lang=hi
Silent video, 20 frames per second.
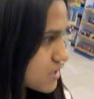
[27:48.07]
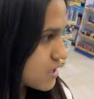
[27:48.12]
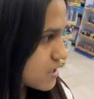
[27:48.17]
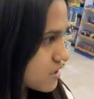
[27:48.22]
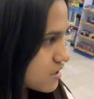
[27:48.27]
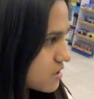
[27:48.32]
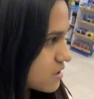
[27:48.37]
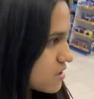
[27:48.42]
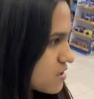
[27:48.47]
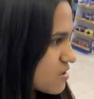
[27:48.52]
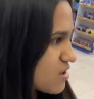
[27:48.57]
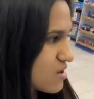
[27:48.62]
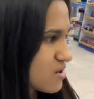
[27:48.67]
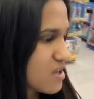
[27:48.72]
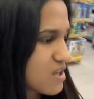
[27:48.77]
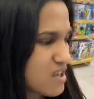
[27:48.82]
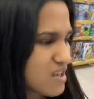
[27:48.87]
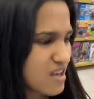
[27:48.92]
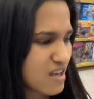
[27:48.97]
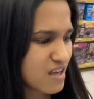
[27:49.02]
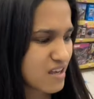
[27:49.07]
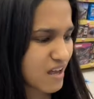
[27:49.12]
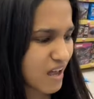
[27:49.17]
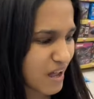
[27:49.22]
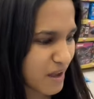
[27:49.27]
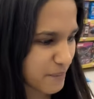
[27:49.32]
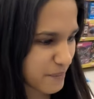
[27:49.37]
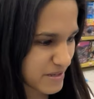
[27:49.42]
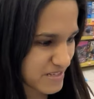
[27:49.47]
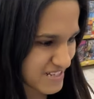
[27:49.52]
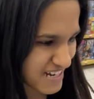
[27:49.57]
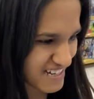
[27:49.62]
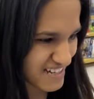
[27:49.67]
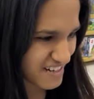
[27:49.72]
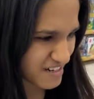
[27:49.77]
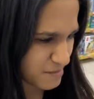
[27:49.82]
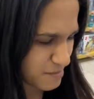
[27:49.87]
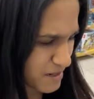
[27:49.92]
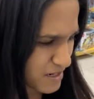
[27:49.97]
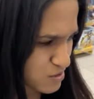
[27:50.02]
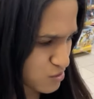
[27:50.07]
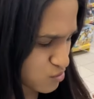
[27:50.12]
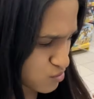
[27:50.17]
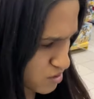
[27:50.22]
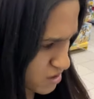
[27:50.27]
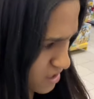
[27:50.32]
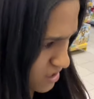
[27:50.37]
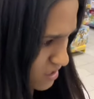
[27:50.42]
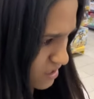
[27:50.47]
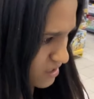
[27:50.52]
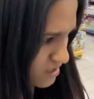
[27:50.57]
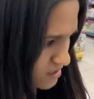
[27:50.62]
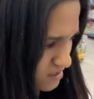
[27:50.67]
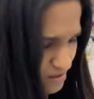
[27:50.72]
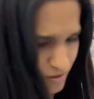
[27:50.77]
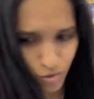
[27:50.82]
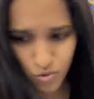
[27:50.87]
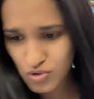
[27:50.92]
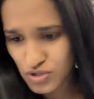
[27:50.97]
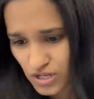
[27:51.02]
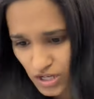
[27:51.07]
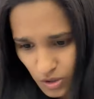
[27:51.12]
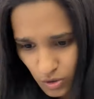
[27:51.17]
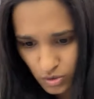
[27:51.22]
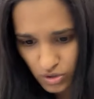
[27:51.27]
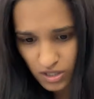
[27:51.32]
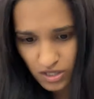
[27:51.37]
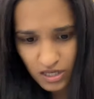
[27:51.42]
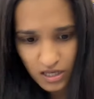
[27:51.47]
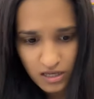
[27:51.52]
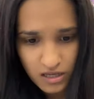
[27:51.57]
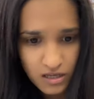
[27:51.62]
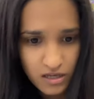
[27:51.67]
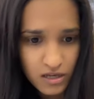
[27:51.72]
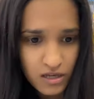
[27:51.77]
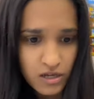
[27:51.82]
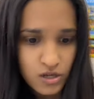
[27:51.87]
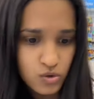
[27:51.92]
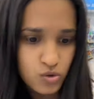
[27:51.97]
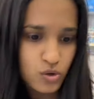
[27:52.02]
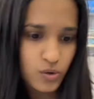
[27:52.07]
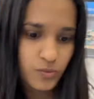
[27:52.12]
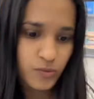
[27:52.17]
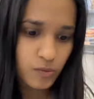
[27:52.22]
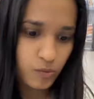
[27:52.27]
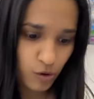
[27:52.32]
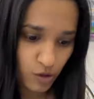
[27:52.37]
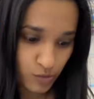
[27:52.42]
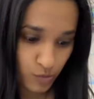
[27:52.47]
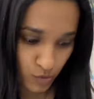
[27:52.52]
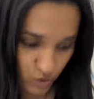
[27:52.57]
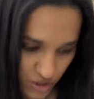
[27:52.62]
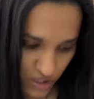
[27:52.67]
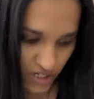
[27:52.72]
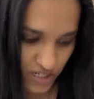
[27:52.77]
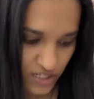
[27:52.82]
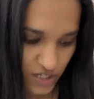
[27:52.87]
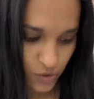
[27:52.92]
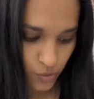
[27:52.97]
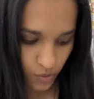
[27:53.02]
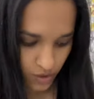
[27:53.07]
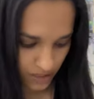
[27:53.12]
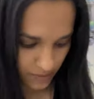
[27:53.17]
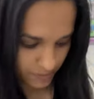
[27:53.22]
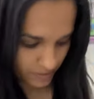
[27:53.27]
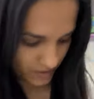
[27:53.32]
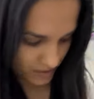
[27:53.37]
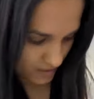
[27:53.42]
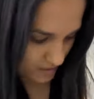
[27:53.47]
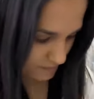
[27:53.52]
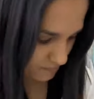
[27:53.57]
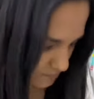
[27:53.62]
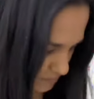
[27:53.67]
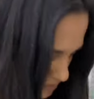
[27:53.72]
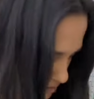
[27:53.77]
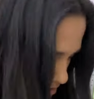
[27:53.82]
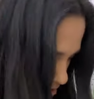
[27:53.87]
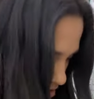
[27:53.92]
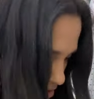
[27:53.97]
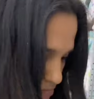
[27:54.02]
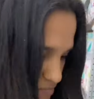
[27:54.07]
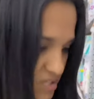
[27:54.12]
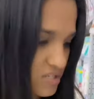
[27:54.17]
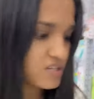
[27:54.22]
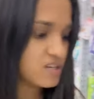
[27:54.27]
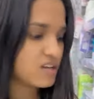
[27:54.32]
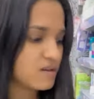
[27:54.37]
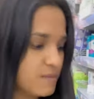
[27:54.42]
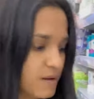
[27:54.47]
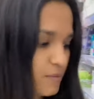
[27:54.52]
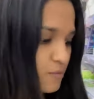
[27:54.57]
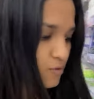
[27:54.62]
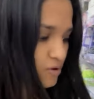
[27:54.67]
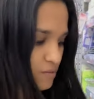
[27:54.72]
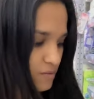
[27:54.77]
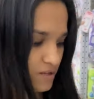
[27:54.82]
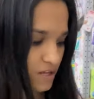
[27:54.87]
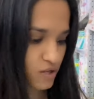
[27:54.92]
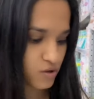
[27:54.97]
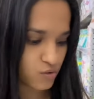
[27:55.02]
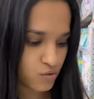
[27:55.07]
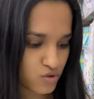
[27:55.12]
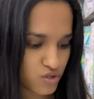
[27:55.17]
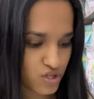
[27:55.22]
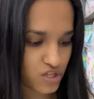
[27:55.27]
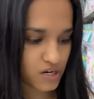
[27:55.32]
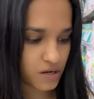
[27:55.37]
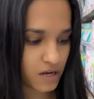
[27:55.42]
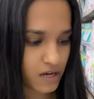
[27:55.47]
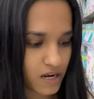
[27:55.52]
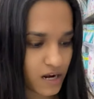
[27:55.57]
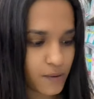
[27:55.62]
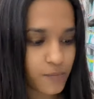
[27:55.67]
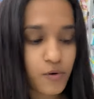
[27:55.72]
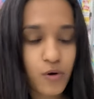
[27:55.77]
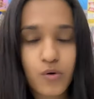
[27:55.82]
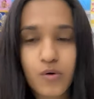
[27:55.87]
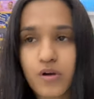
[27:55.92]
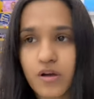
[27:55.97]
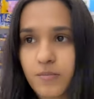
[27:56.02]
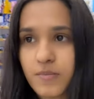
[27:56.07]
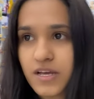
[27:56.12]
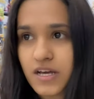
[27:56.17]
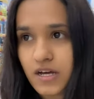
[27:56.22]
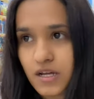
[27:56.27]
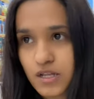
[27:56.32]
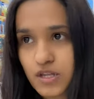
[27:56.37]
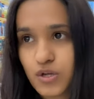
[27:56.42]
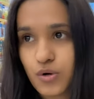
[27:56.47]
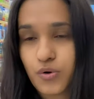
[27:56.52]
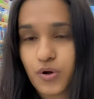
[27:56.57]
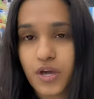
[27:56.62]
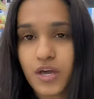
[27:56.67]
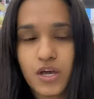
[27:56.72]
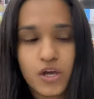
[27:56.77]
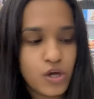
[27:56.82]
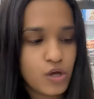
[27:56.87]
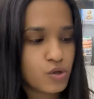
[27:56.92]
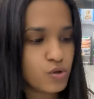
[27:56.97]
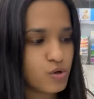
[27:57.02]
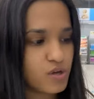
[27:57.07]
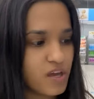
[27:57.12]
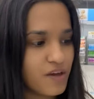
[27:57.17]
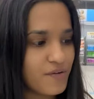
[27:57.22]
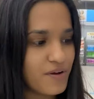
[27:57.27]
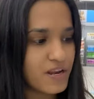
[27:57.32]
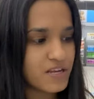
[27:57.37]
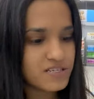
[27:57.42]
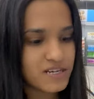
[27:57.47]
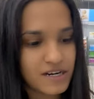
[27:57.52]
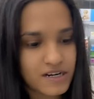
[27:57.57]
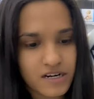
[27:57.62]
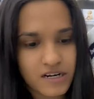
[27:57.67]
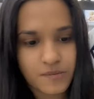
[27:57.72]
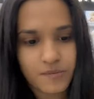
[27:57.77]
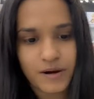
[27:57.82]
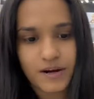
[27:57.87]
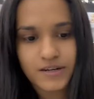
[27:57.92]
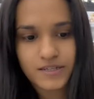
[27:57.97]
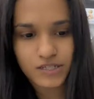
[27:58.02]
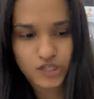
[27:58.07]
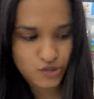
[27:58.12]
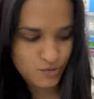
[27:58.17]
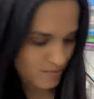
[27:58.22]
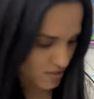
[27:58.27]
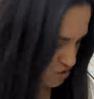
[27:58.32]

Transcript: है क्योंकि यहाँ पे सैनिटरी पैड उतने यूज़ नहीं होते हैं तो आपको बहुत मुश्किल से ढूंढना पड़ेगा अब जैसे कि मैं आपको ये बताती हूँ जितने अगर आप लोग कभी खरीदोगे तो ये वाला सैनिटरी पैड सच में